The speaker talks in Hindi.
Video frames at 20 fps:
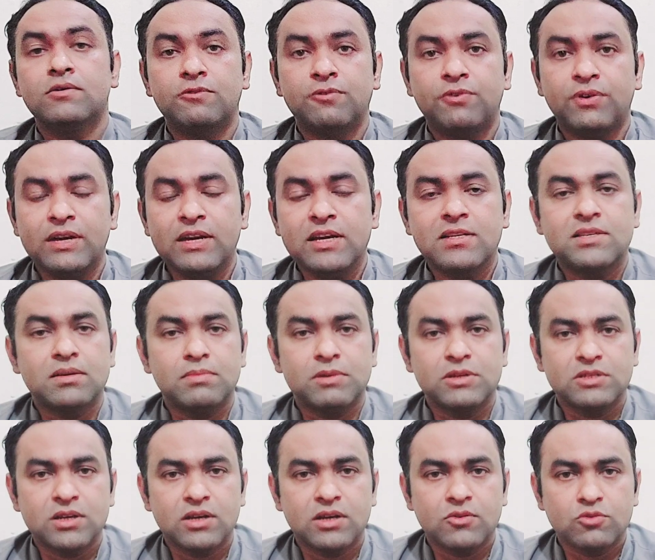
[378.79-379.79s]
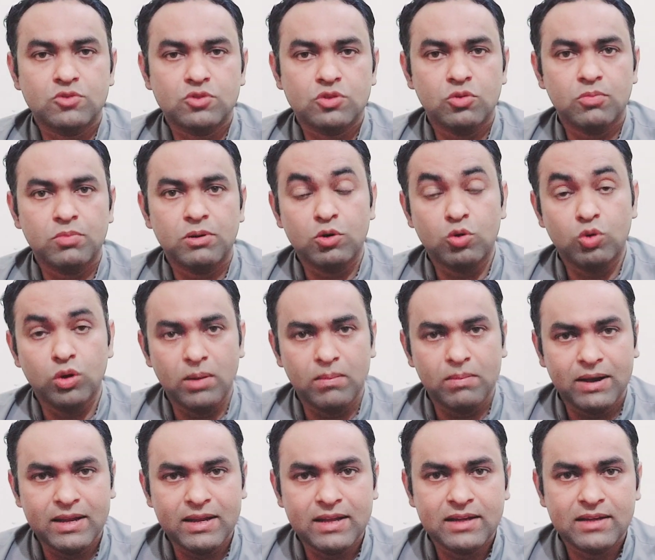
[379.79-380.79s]
फरीक समझकर उसके ऊपर
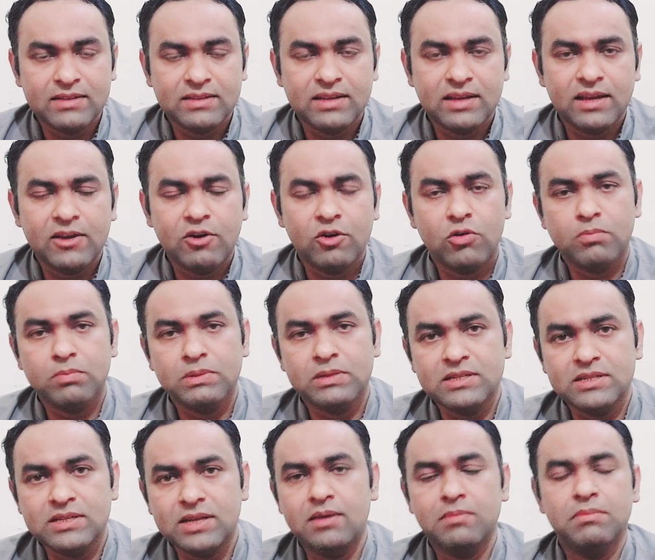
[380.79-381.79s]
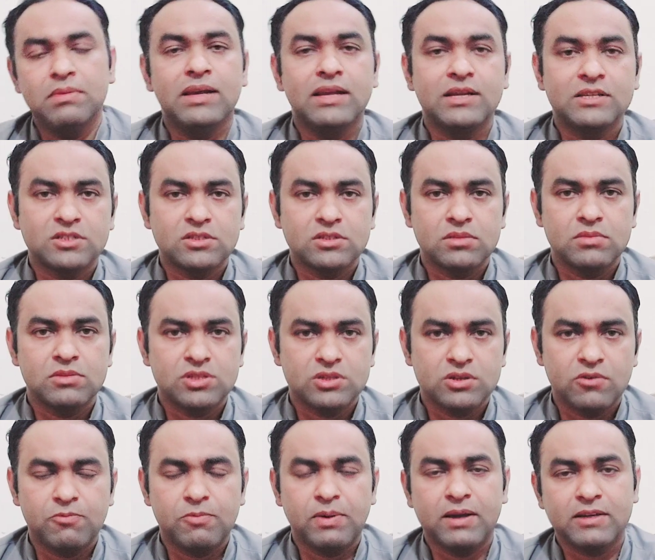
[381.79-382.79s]
गोलाबारी करता है और पीटीआई भी इलेक्शन कमीशन
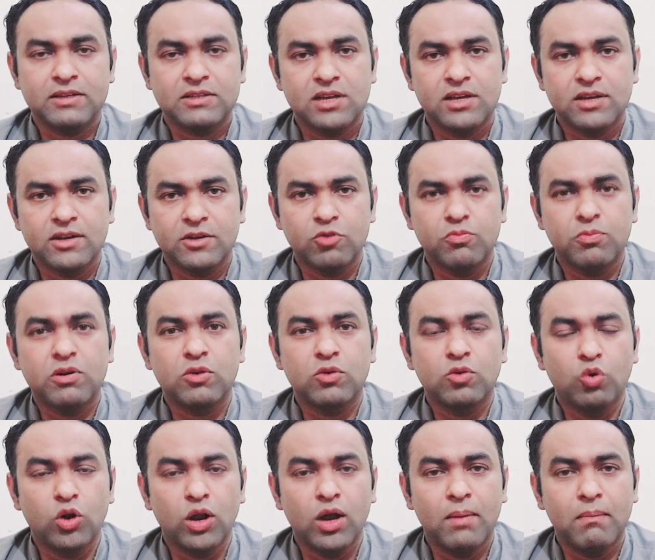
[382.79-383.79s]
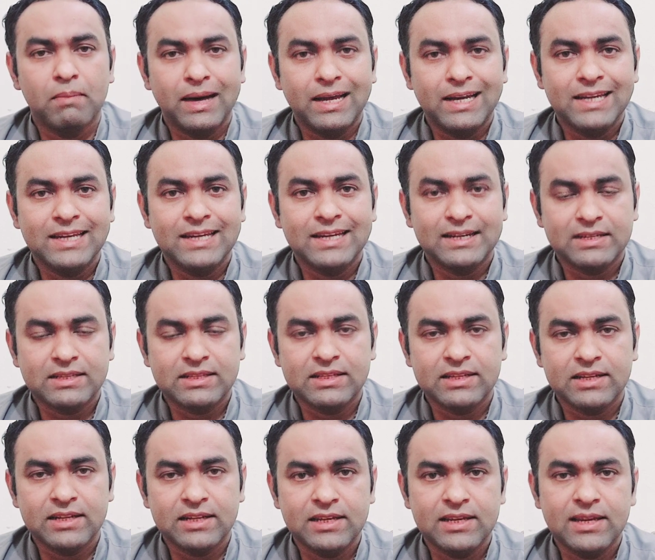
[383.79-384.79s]
ऑफ पाकिस्तान के ऊपर गोलाबारी करती
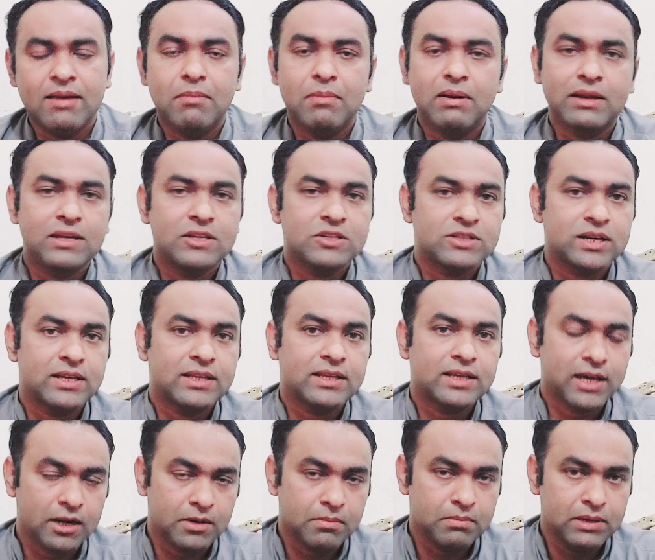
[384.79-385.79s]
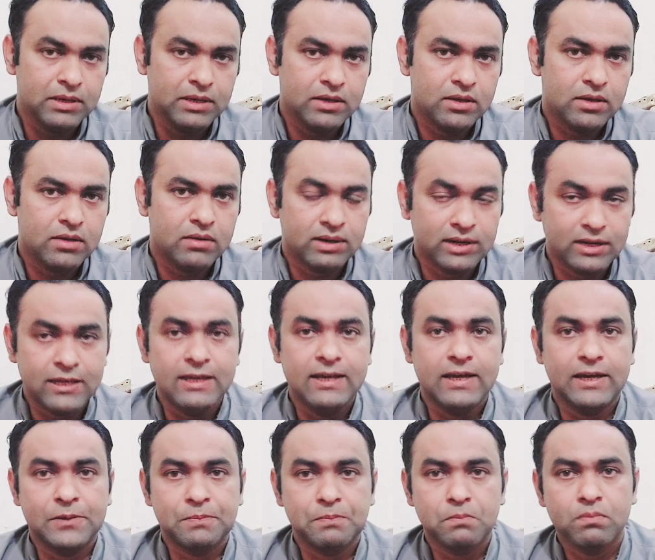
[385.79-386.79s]
रही है बल्कि शायद कर भी रही
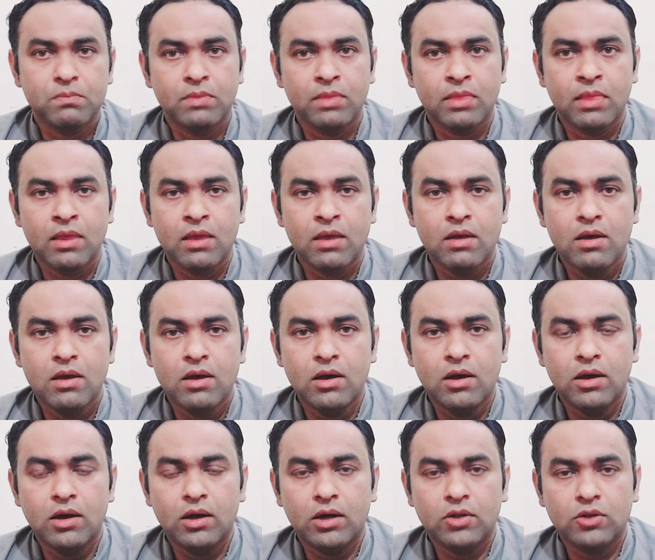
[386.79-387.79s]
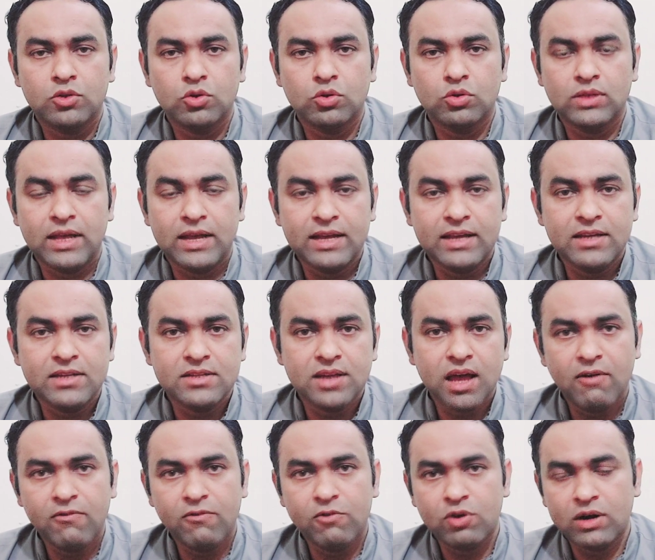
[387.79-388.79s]
है तो तहरीक
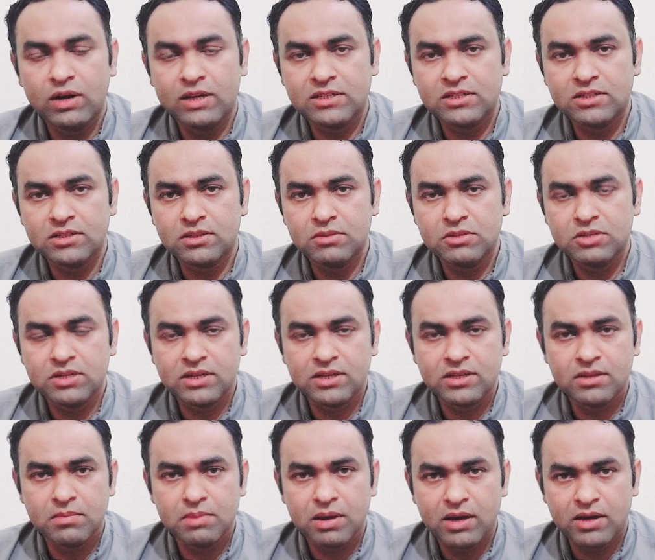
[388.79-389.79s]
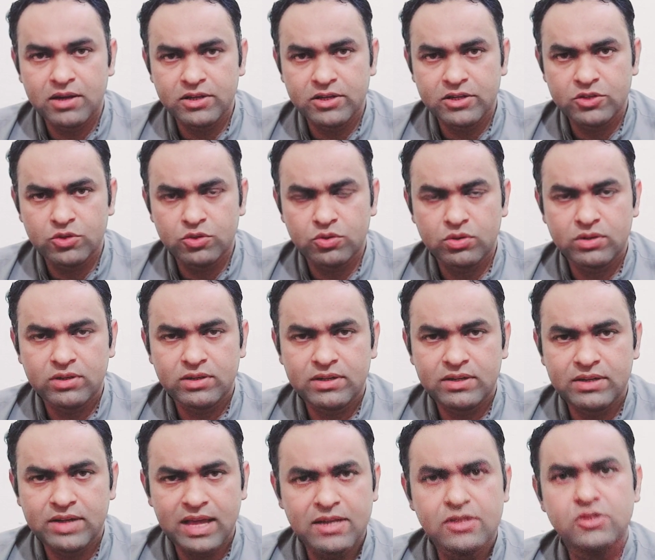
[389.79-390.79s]
इंसाफ और इलेक्शन कमीशन के दरमियान ये जो
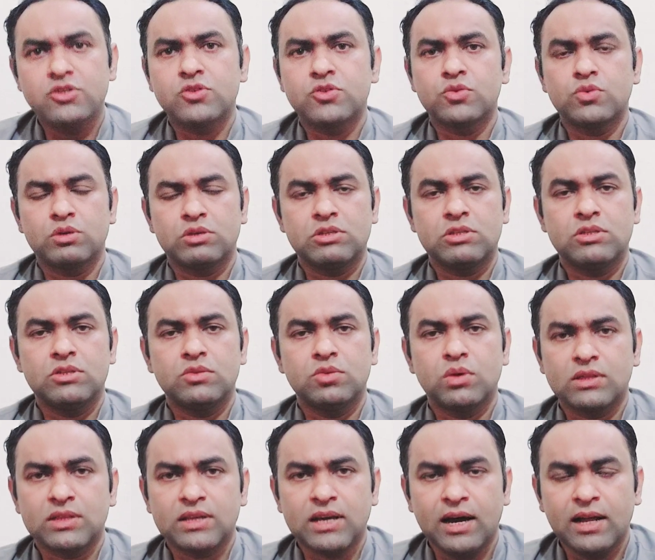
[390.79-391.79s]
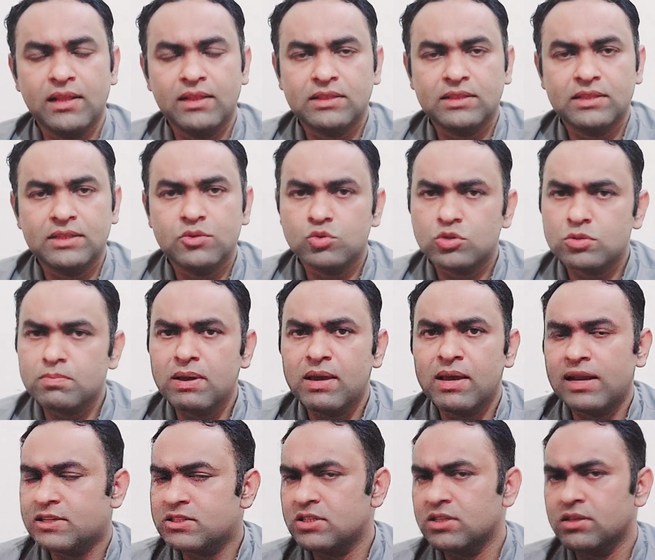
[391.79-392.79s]
टेंस सूरत सूरत हाल थी उसमें
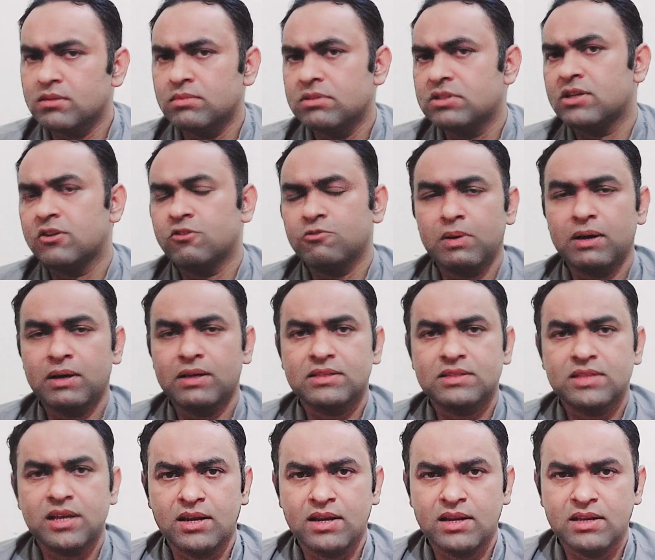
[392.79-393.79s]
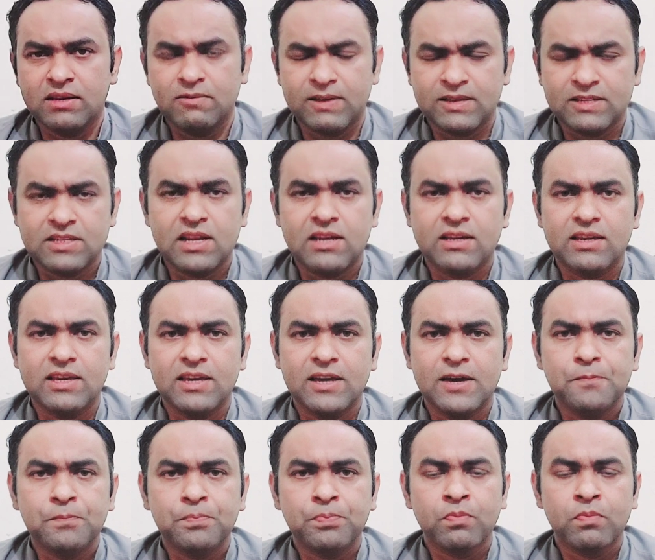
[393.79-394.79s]
इलेक्शन कमीशन ऑफ पाकिस्तान ने यह फैसला किया
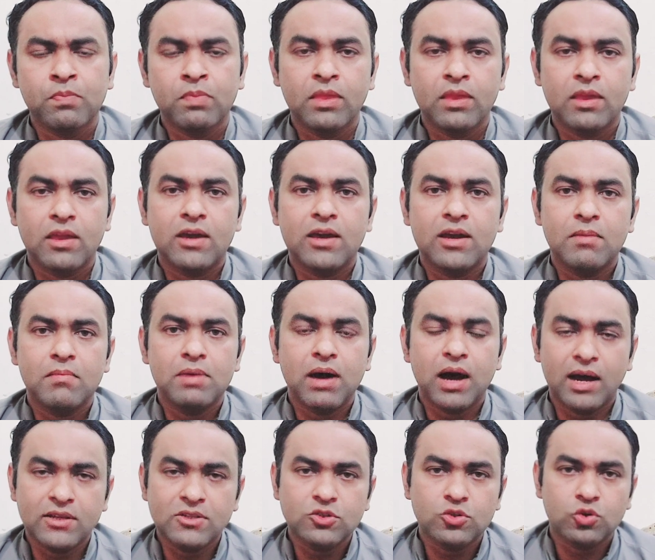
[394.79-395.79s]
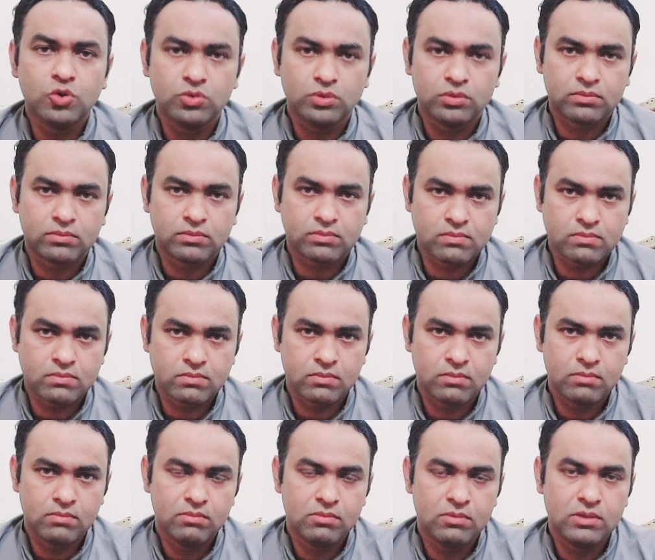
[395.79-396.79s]
कि अगर हम अज खुद
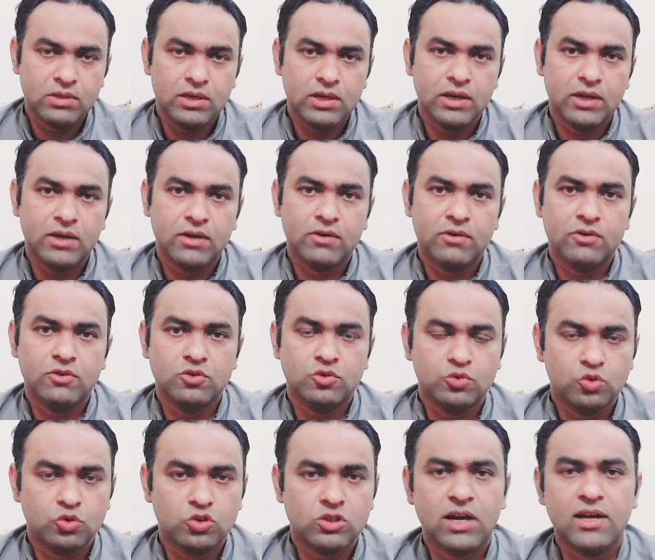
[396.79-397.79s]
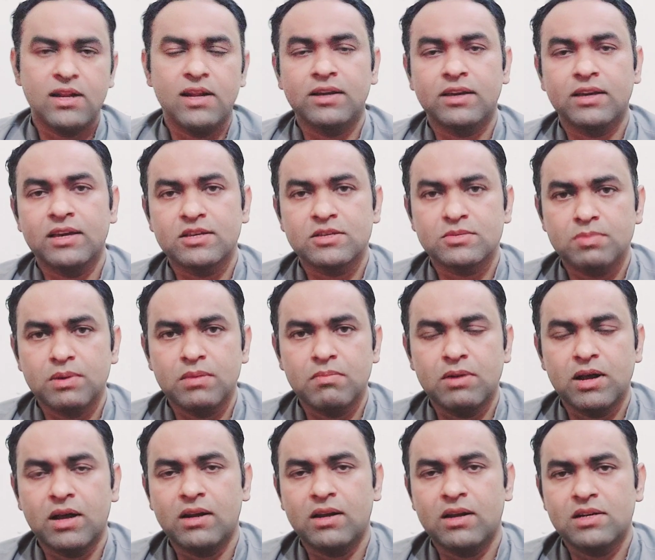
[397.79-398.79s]
ये जो तोशाखाना केस में
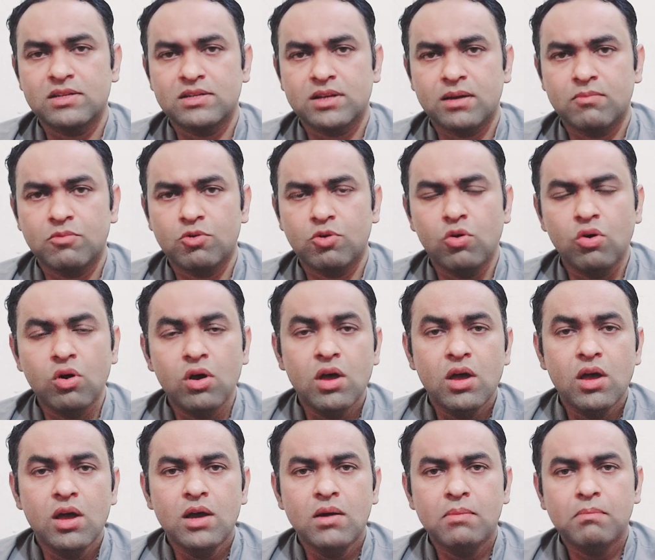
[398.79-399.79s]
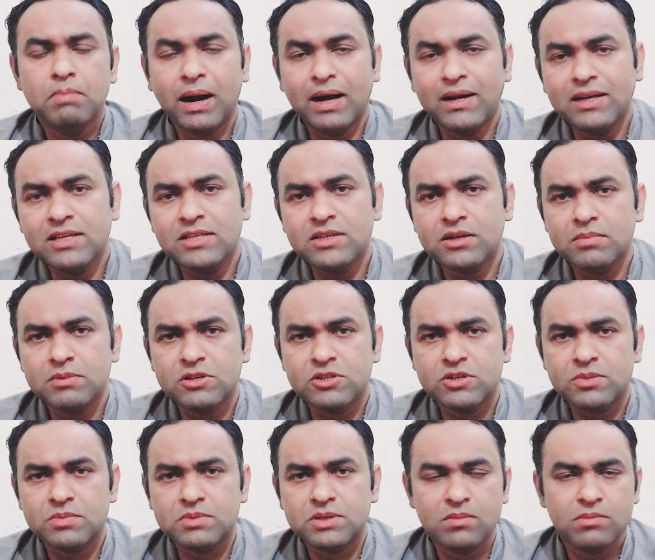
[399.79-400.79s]
इमरान खान साहब को पार्टी
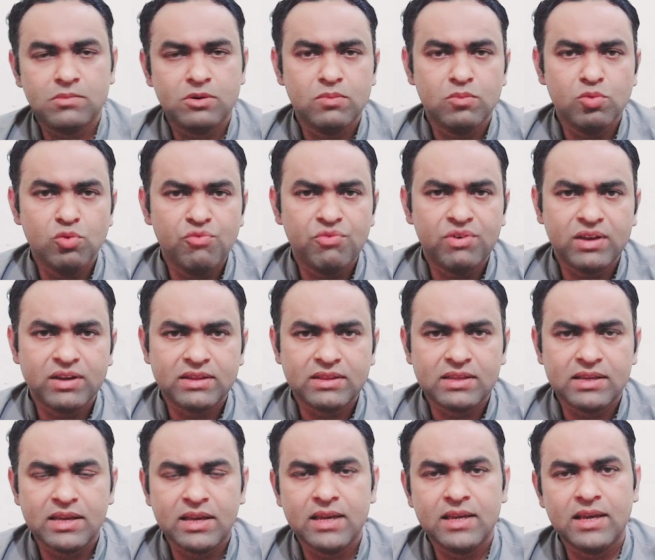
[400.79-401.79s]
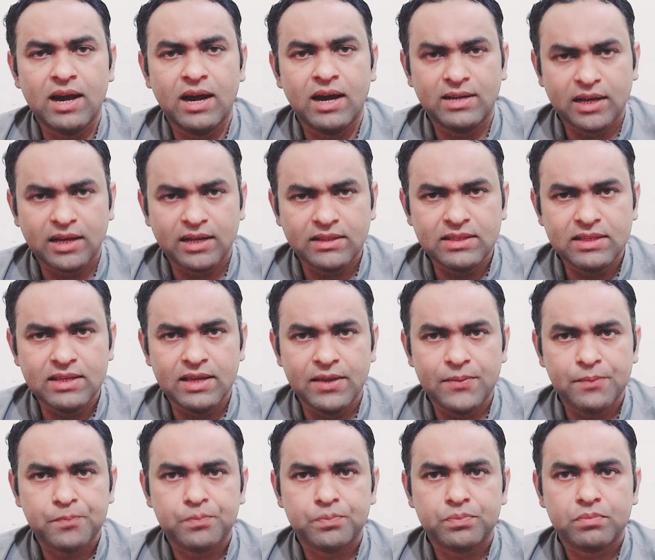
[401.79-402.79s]
चेयरमैनशिप से हम रिमूव करते हैं या हटाते हैं
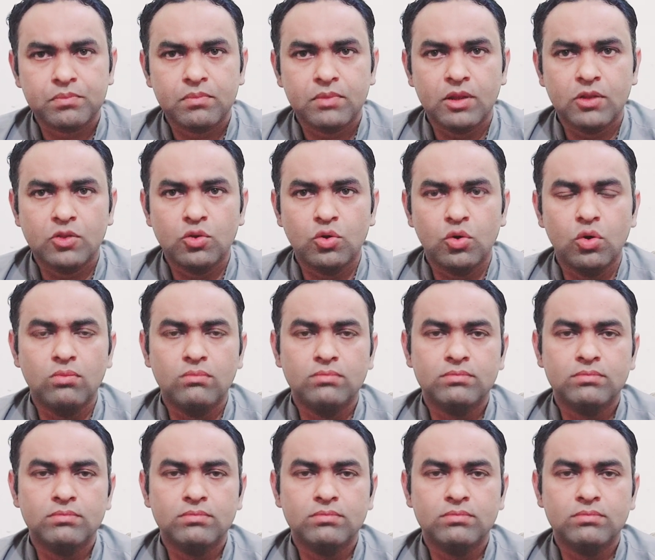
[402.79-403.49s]
तो